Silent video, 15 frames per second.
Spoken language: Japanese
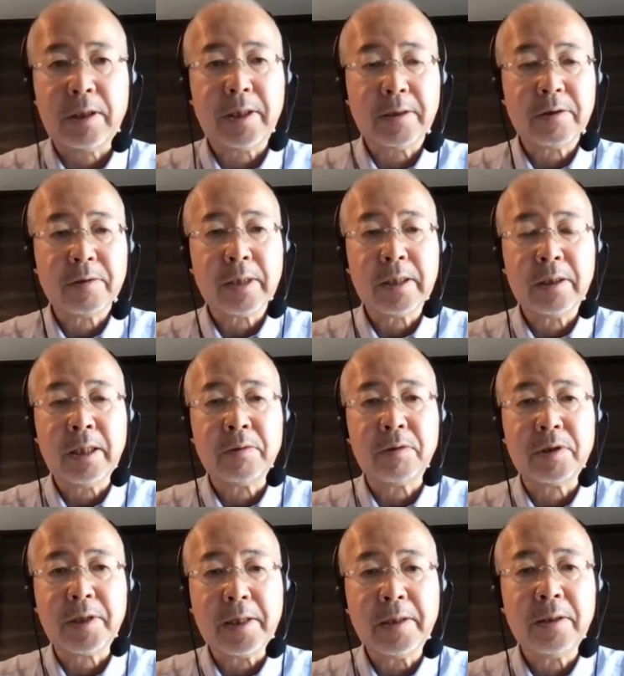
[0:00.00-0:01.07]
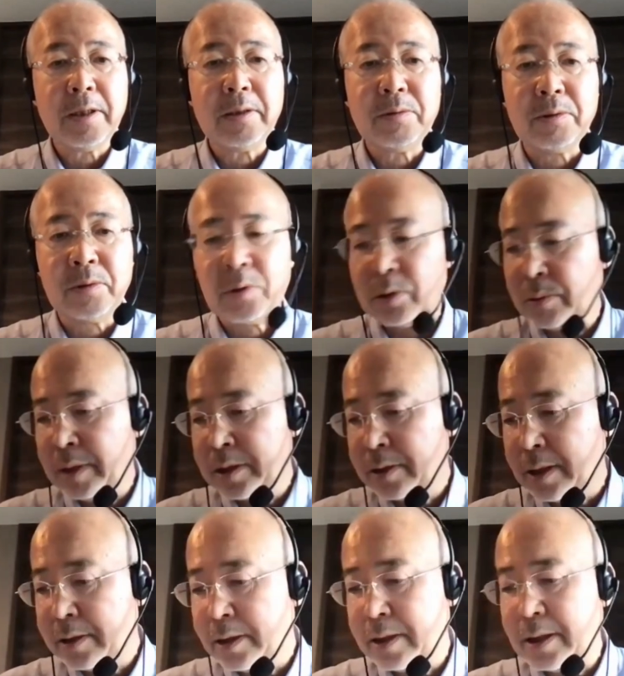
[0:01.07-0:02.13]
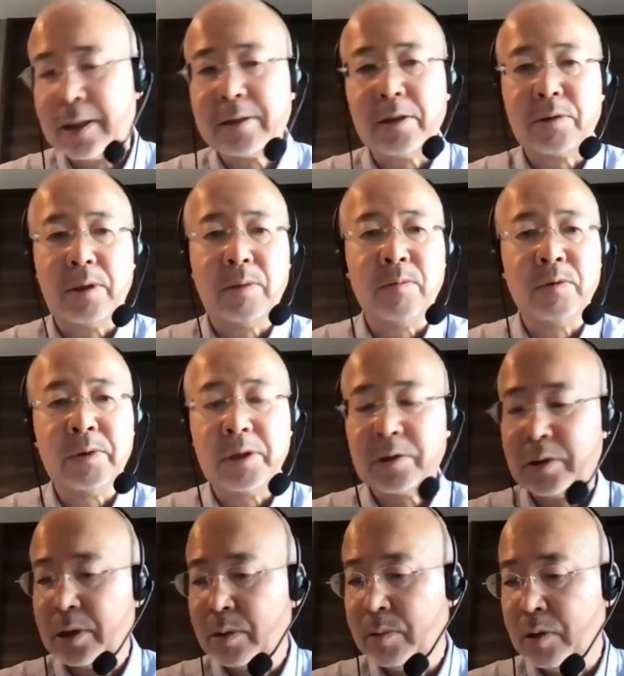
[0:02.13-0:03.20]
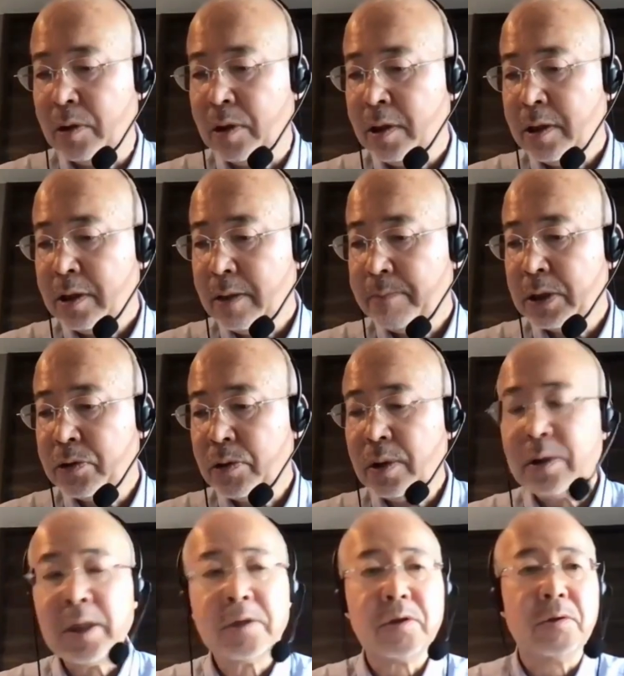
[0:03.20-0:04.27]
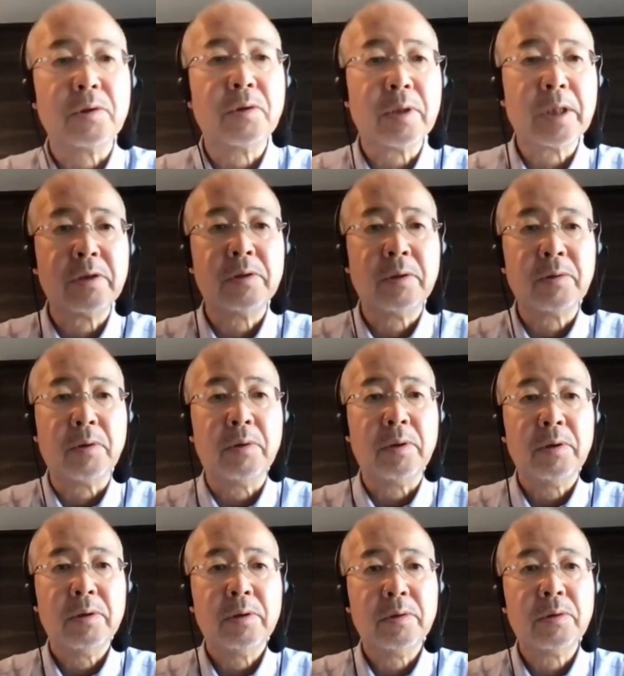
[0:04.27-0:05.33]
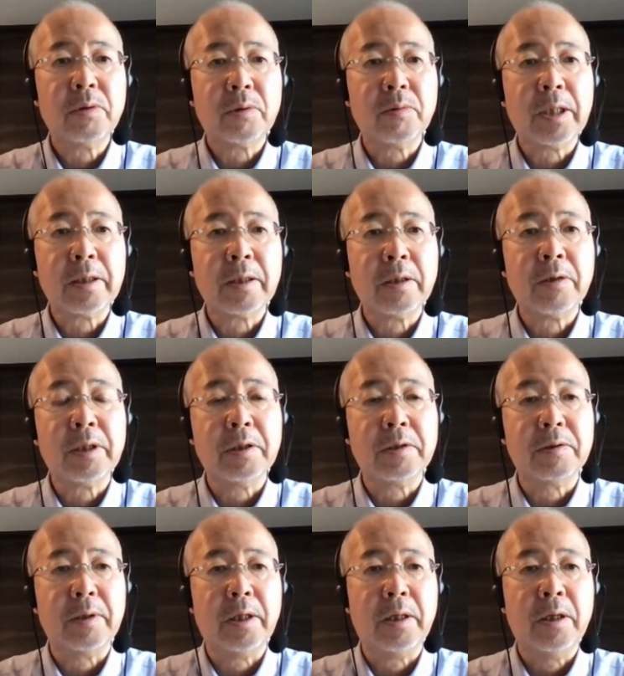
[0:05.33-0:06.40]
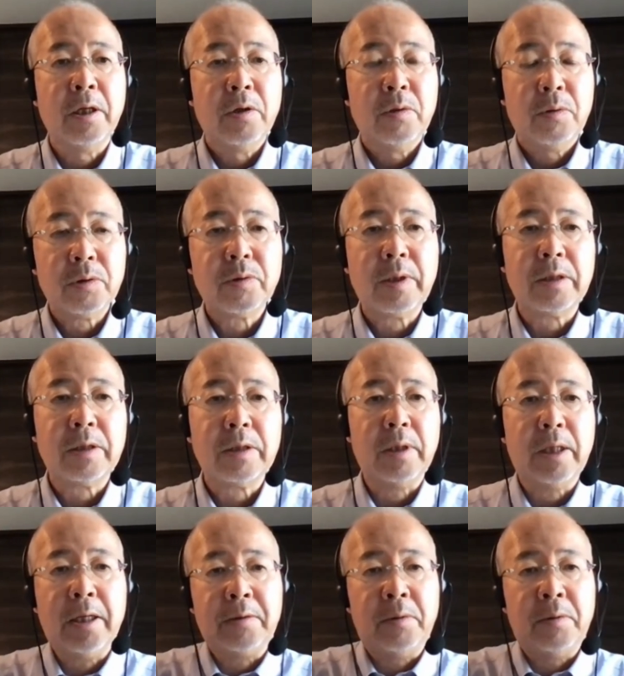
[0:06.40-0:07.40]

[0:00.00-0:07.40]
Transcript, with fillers: さすがに宣伝という言葉は使ってなかったとは思うんですけれども、やっぱり情報発信を強化しろということだけではですね、おそらく